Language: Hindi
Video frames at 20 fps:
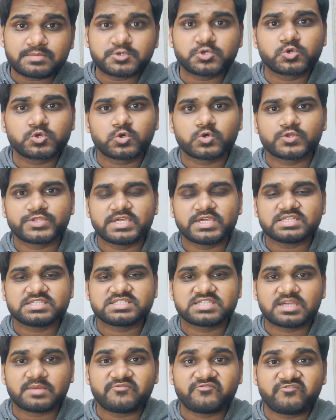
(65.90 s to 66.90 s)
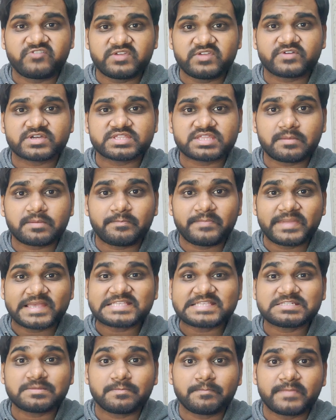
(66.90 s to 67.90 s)
शुरू होती है जब फीफा द
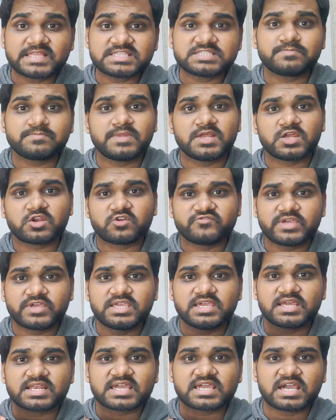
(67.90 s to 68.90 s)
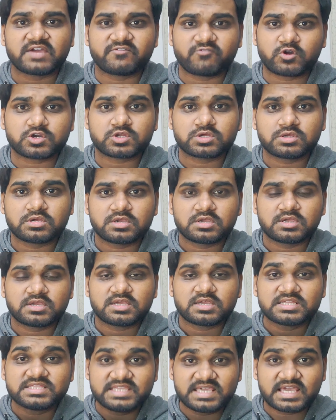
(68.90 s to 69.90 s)
बेस्ट मेंस प्लेयर ऑफ द ईयर का अवार्ड
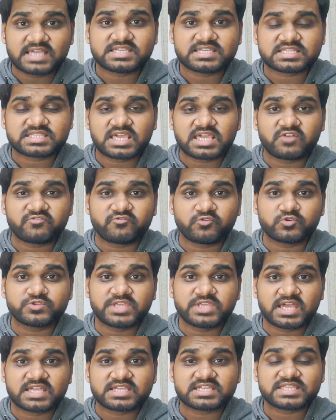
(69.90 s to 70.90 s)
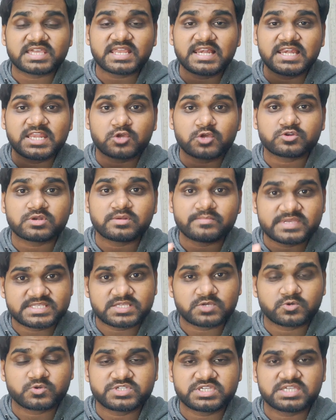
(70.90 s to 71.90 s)
दिया जाता है और वो दिया जाता है लियोनल मेसी
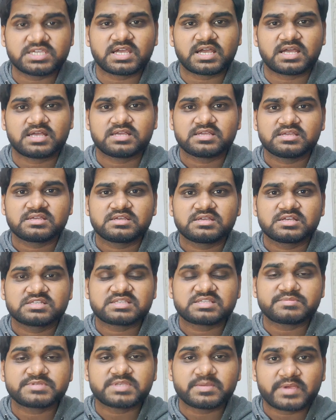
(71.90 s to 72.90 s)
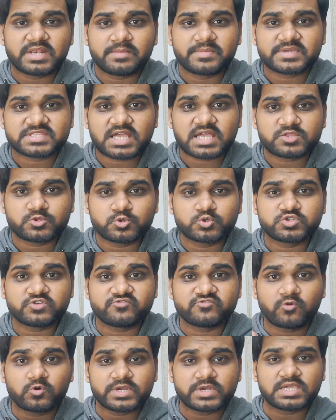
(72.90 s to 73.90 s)
को जी हाँ सबसे पहले बता दूं जो
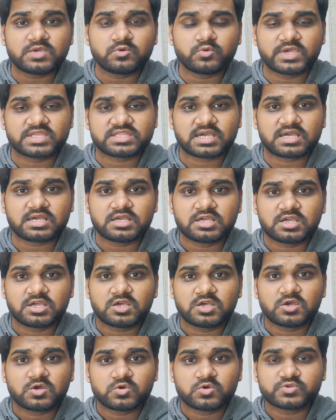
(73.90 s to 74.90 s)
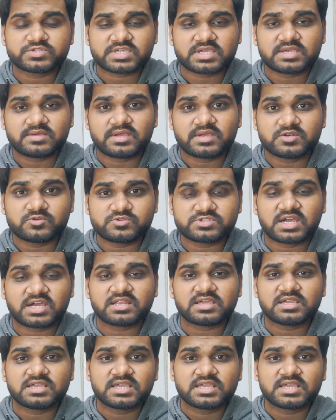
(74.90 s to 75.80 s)
वोटिंग हुए था उसके अनुसार